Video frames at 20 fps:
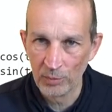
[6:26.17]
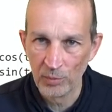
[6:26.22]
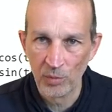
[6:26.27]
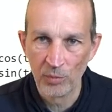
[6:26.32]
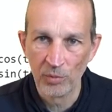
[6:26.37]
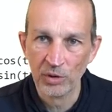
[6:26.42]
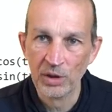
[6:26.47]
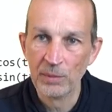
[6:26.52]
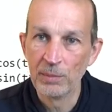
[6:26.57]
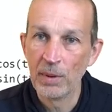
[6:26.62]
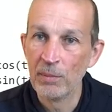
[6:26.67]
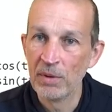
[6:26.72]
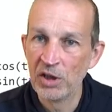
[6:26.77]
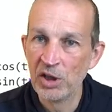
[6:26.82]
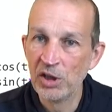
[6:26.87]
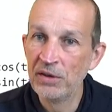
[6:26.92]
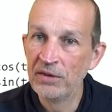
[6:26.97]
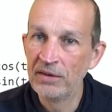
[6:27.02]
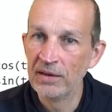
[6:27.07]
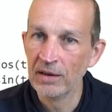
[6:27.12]
On n'est pas
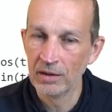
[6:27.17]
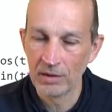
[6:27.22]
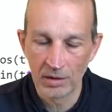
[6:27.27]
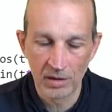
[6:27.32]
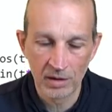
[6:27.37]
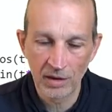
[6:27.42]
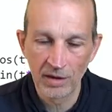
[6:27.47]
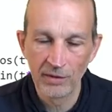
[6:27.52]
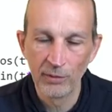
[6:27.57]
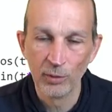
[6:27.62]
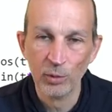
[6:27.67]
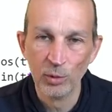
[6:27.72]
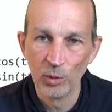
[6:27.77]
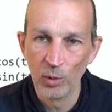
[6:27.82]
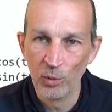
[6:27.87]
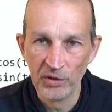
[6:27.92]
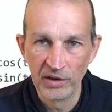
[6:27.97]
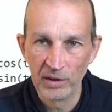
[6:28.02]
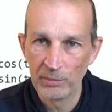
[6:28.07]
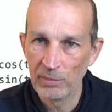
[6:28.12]
magicien. Un hein. réseau de
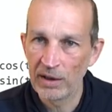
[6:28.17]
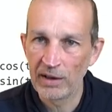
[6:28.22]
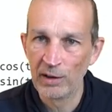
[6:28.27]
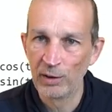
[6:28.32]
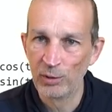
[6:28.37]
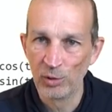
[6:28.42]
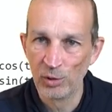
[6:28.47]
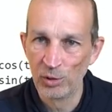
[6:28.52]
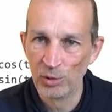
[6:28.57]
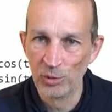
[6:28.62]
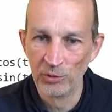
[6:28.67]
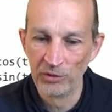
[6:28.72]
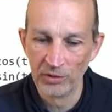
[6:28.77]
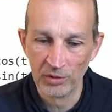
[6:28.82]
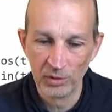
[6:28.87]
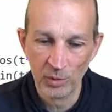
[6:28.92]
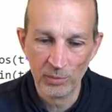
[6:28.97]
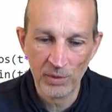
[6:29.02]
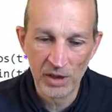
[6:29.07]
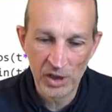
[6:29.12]
neurones, ce n'est pas quelque chose
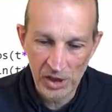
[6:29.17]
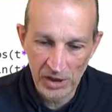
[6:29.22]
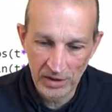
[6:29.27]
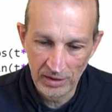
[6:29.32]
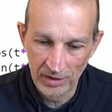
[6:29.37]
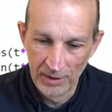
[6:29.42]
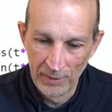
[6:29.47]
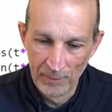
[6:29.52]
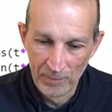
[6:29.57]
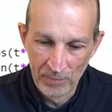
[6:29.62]
de magique.